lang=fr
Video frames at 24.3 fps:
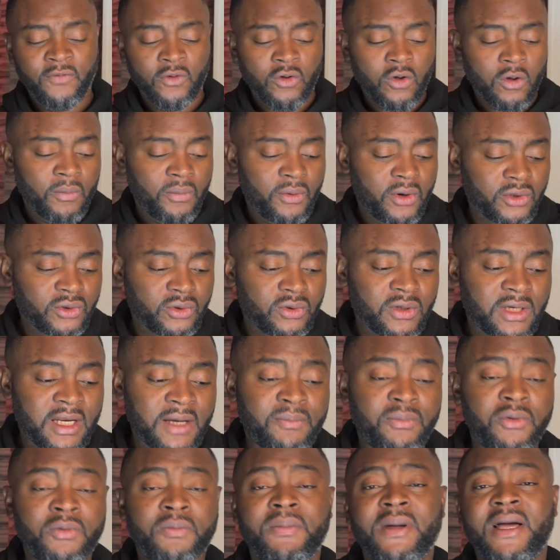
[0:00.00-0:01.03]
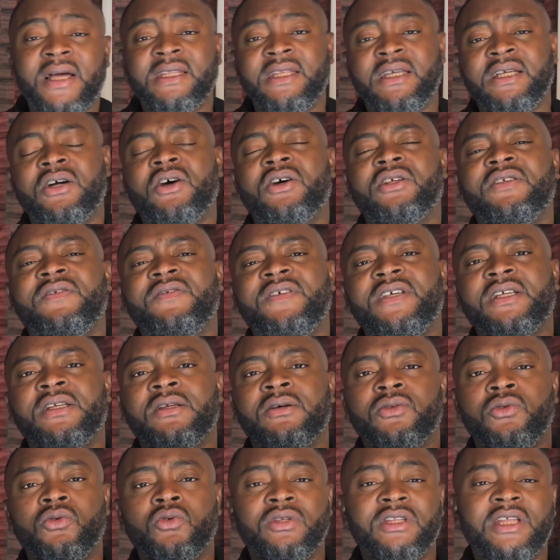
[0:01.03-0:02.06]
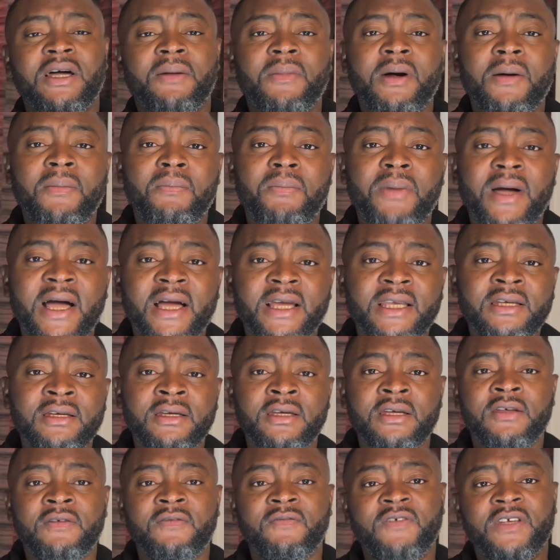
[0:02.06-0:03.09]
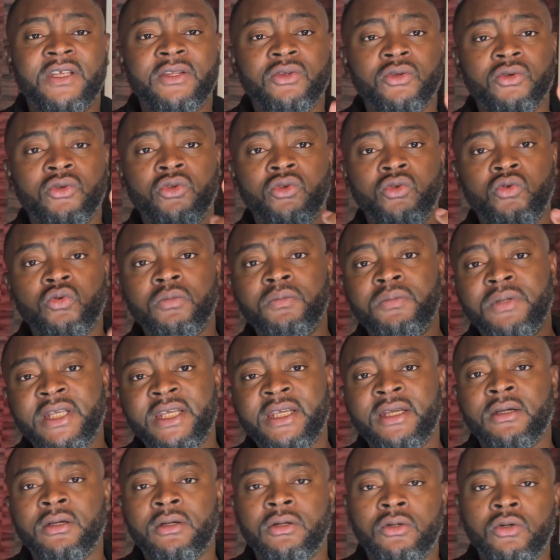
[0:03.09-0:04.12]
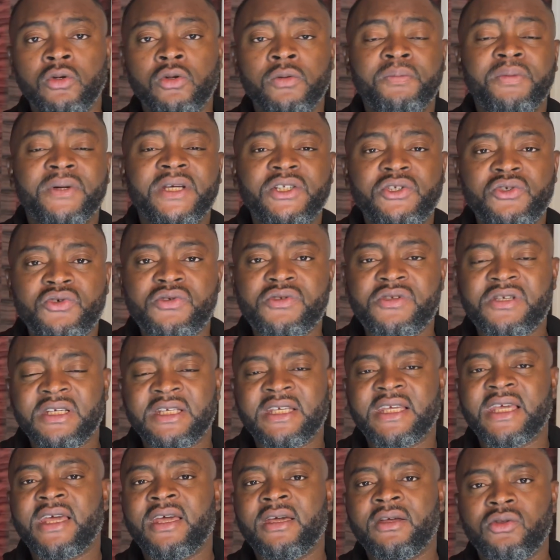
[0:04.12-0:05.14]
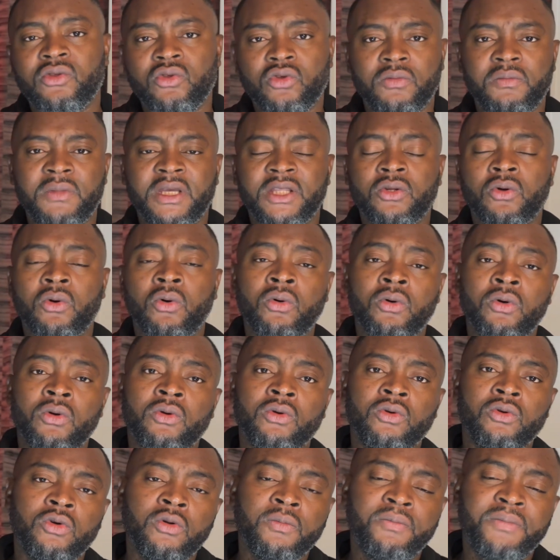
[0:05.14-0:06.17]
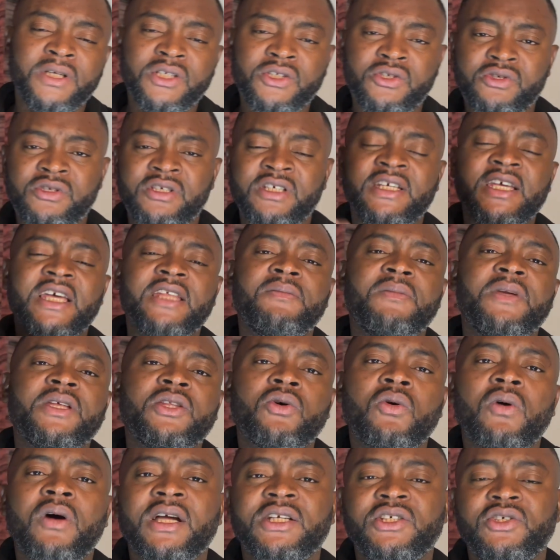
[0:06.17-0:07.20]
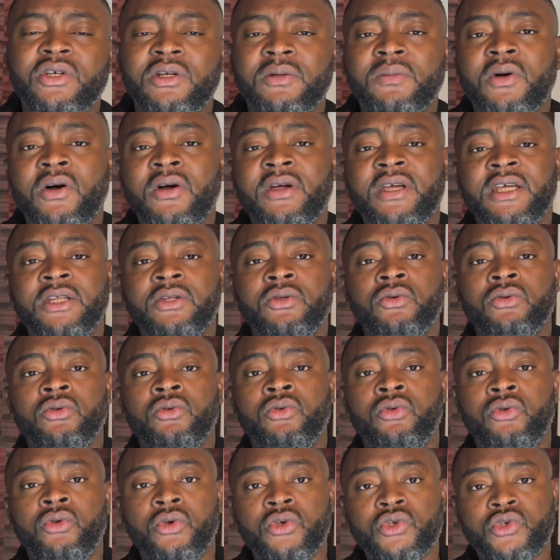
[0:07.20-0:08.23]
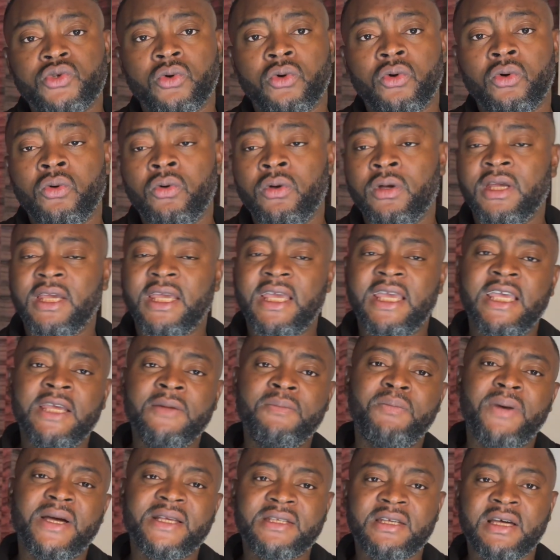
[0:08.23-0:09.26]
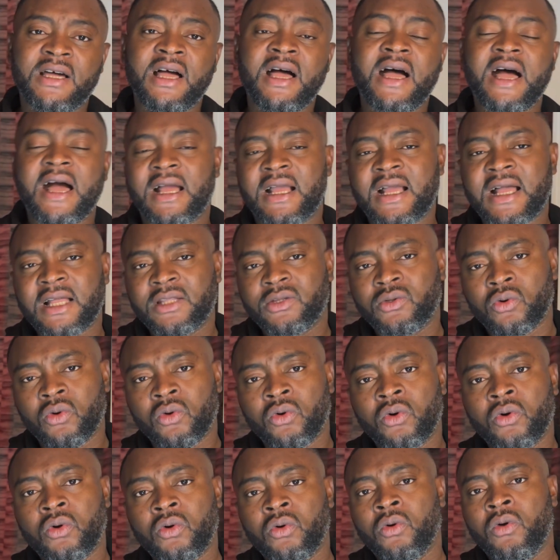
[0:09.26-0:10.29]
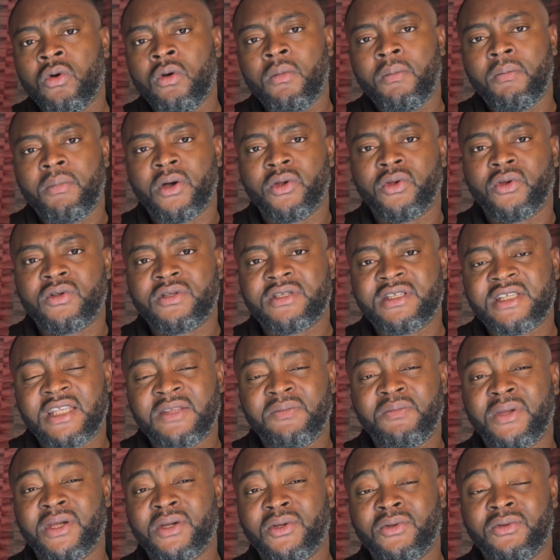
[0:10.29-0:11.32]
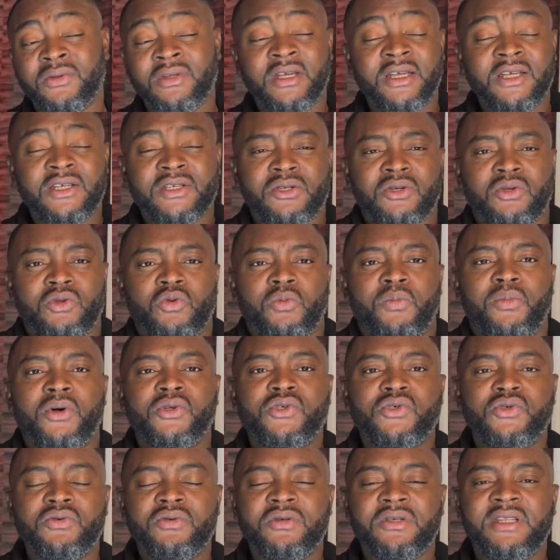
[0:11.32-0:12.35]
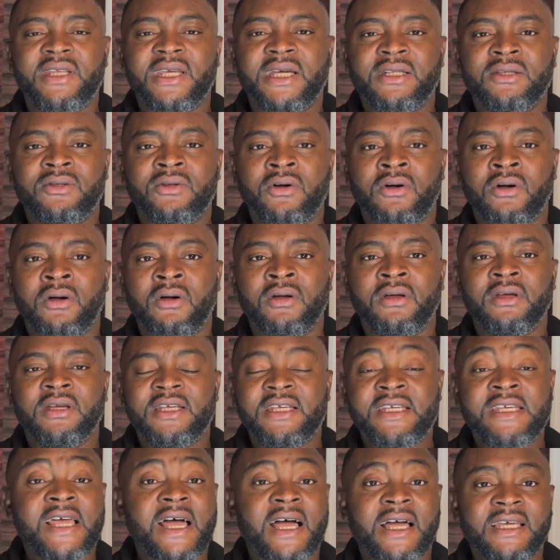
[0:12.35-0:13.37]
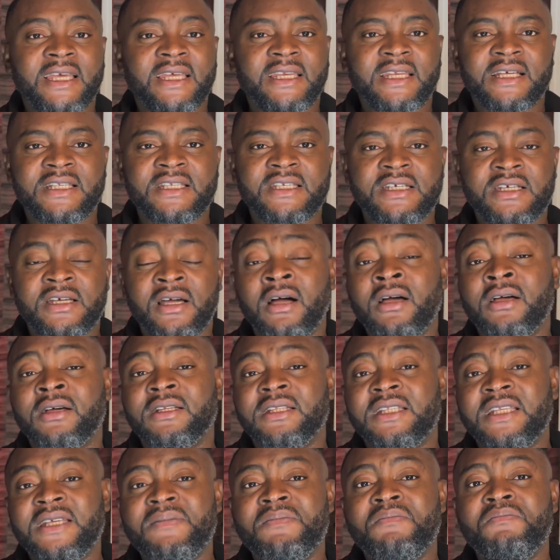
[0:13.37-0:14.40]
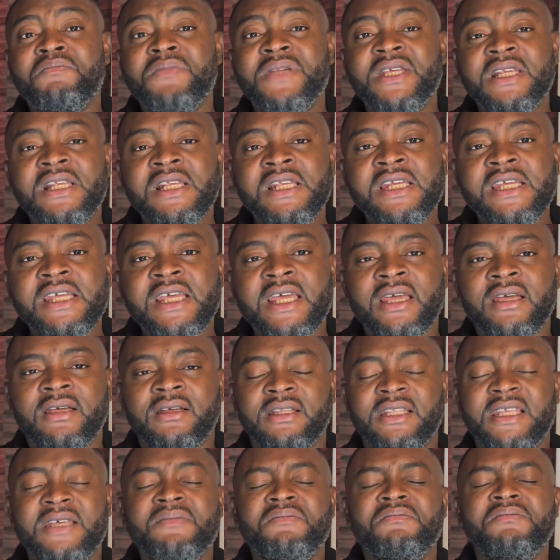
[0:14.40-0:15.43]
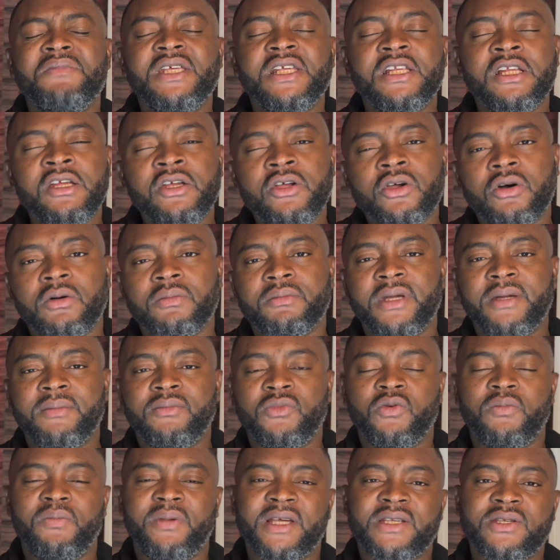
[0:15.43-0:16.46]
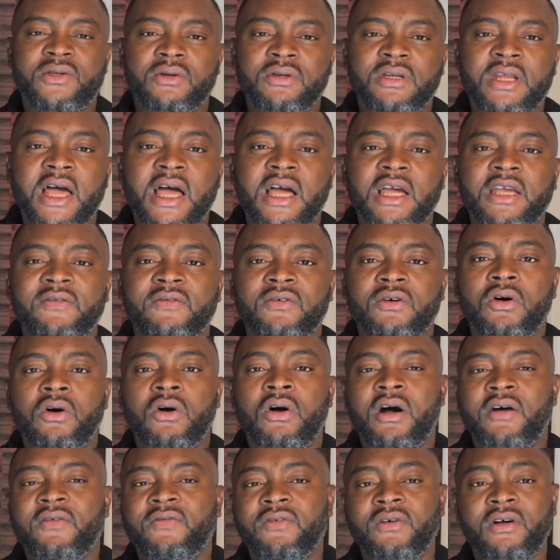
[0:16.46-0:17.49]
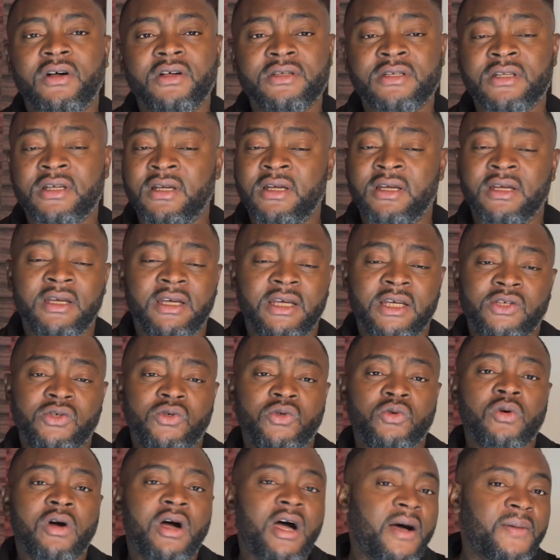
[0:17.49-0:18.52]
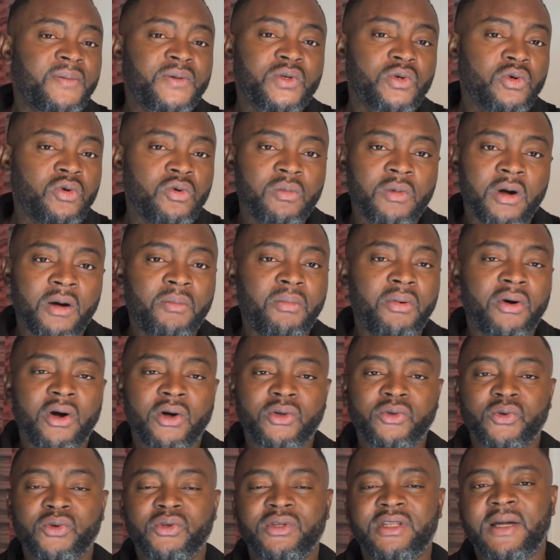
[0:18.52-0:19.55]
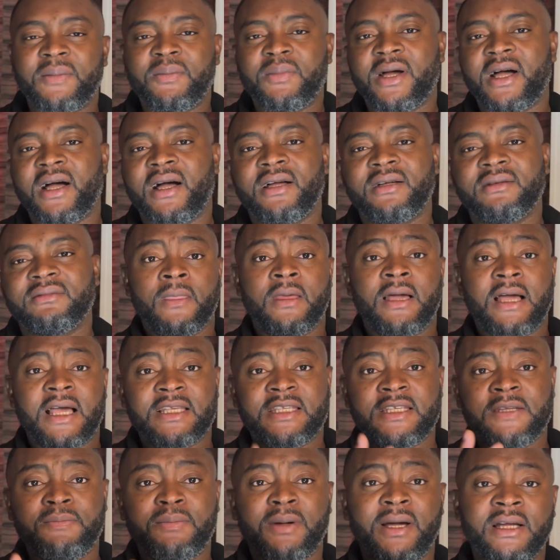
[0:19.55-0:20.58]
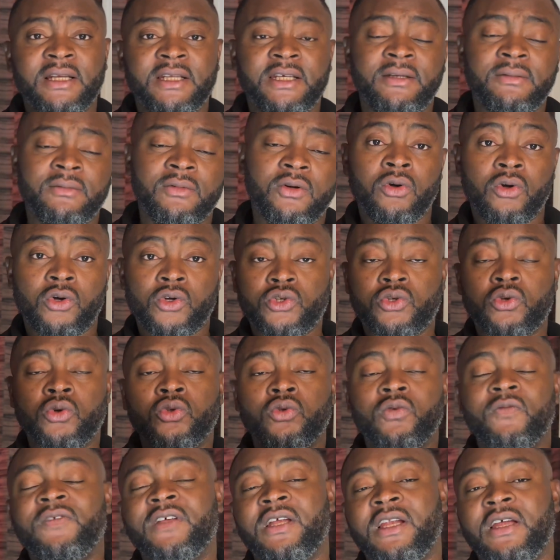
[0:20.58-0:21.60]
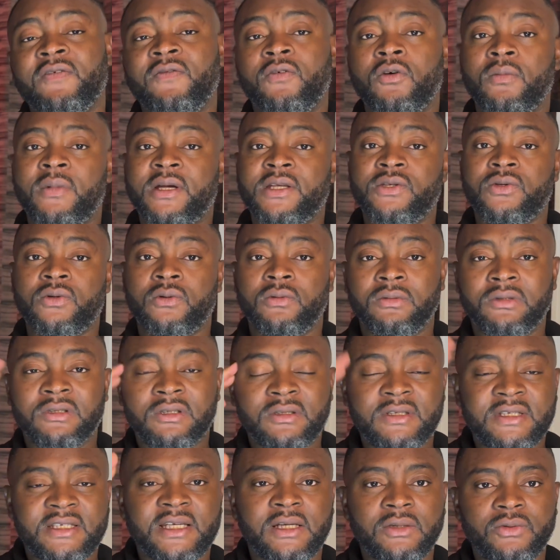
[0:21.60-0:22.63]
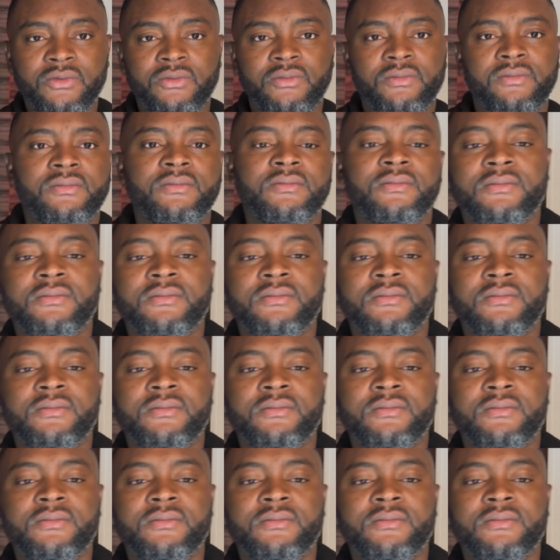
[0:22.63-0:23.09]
Il faut comprendre que la plupart des grandes villes, notamment Paris, viennent de doubler le prix du ticket de métro. Le prix du ticket de métro actuellement est de 2 euros et il passera à 4 euros pendant cette période. C'est une opportunité en or. Il n'y a rien à dire. Des milliers, des millions même de personnes arriveront en France et tu dois absolument prendre ta part. Assez parlé, on se retrouve dans la formation. Salut